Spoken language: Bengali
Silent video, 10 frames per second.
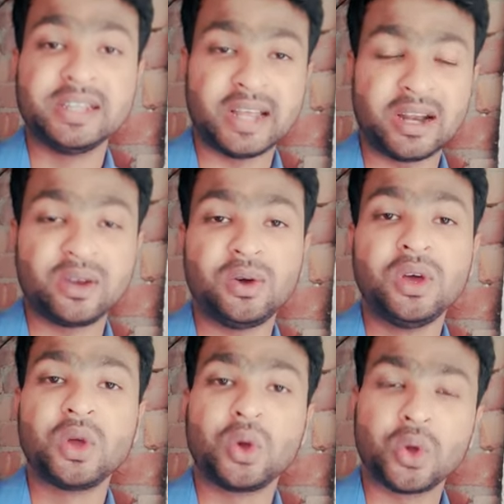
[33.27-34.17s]
চালানো
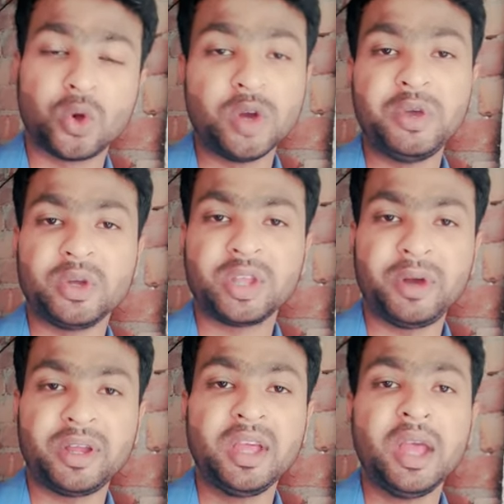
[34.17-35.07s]
কোনো কর্মী হতে
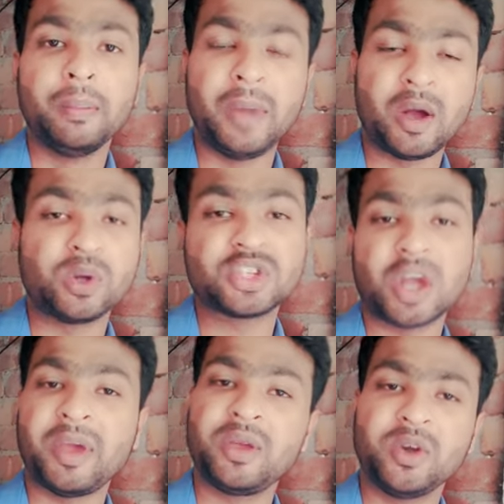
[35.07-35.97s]
পারে বা কোনো
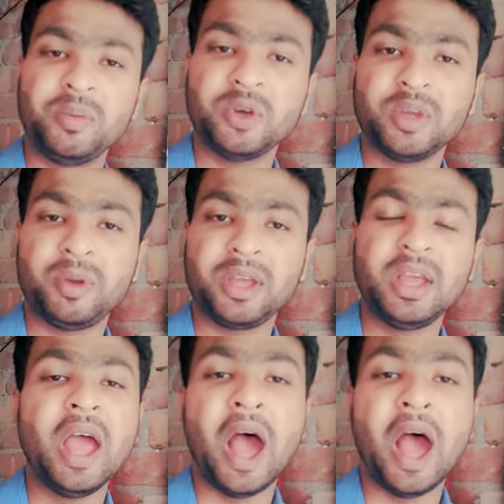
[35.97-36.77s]
সাফাই কর্মী হতে পারে